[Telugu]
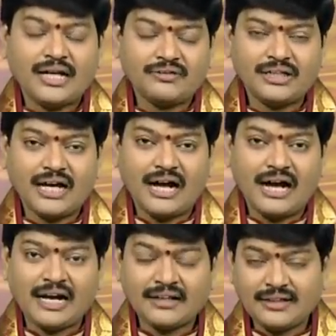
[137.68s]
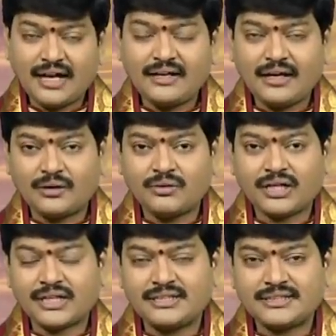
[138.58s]
అటువంటి ఆనందాన్ని
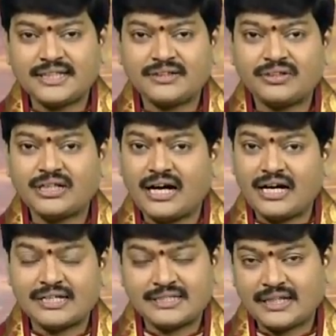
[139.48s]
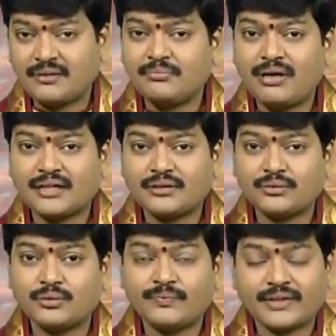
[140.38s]
అనుగ్రహించేటువంటి ఆ
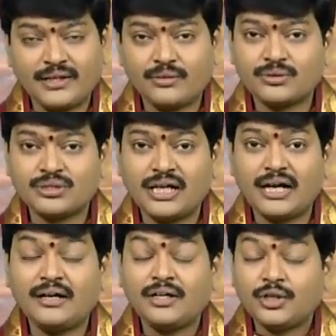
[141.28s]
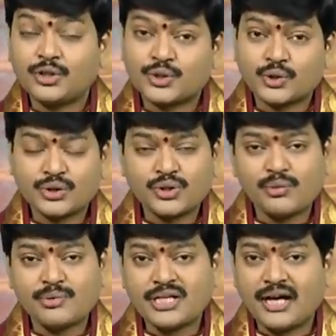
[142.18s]
జగన్మాతను ఈ రోజున
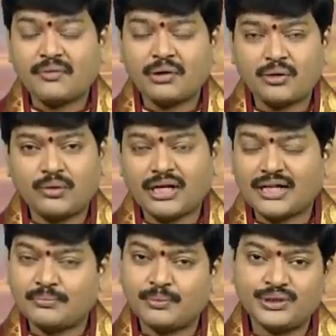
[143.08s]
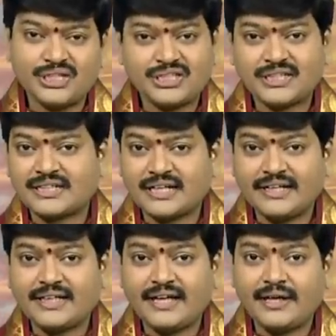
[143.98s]
షోడశోపచారములతో కనుక
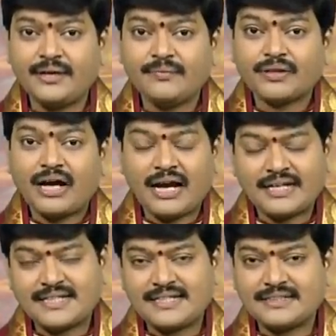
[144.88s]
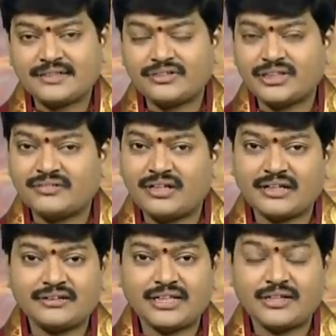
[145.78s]
పూజించినట్లయితే అలా చేసినటువంటి
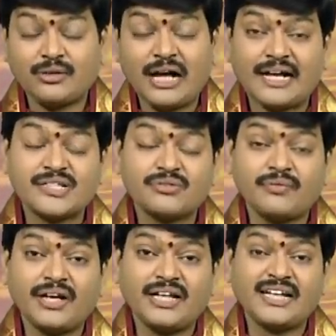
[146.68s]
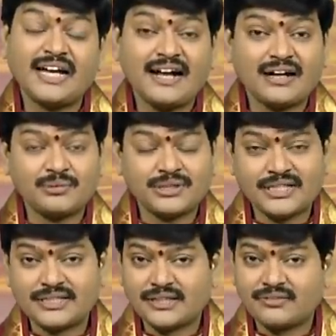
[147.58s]
వారందరికీ కూడా అశ్వమేధ యాగము
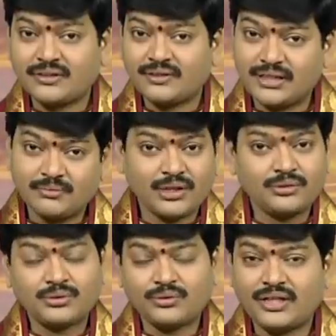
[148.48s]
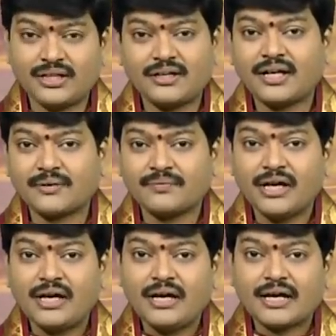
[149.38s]
చేసినటువంటి ఫలితము కలుగుతుంది అని అన్నారు
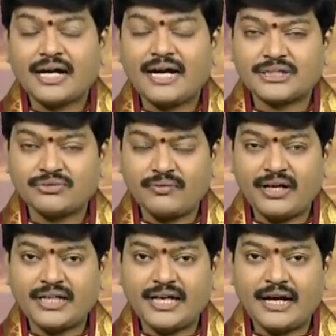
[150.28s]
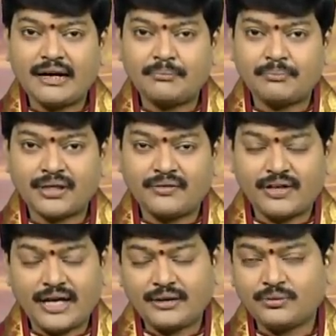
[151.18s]
కనుక అశ్వమేధ యాగ ప్రతి
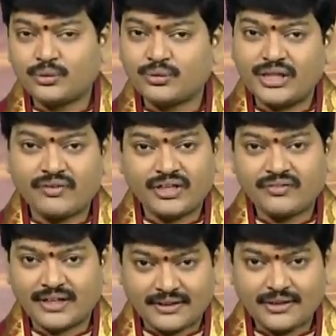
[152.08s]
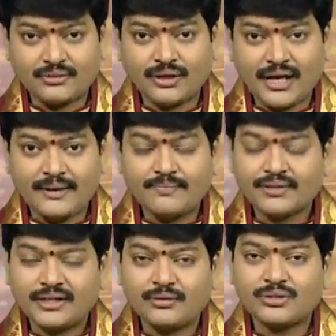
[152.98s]
ఫలాన్ని కోరుకునేటువంటి వారందరూ కూడా
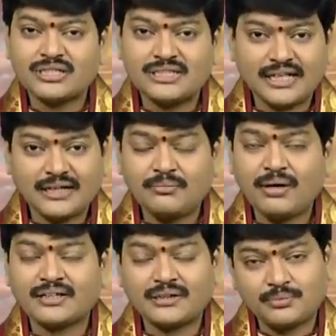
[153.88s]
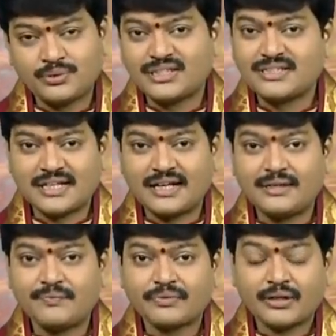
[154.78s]
ఈ రోజున జగన్మాతను
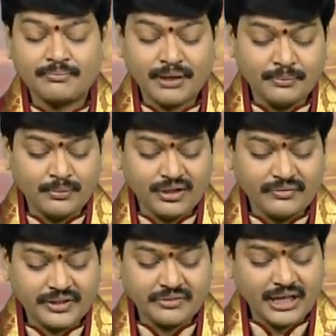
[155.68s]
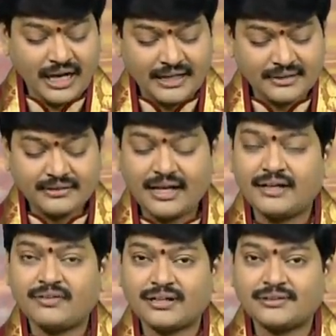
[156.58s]
పూజించాలి పరిపూర్ణమైనటువంటి
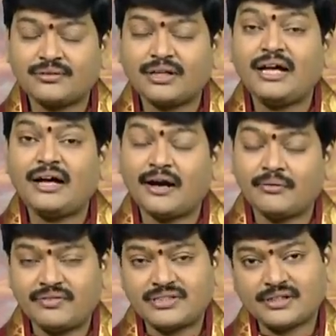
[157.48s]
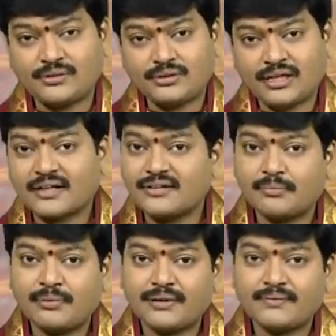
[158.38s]
ఆనందాన్ని వారందరూ కూడా
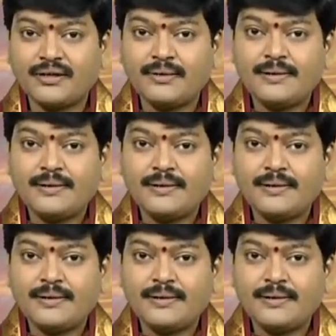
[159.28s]
అనుభవించగలుగుతారని చెప్పారు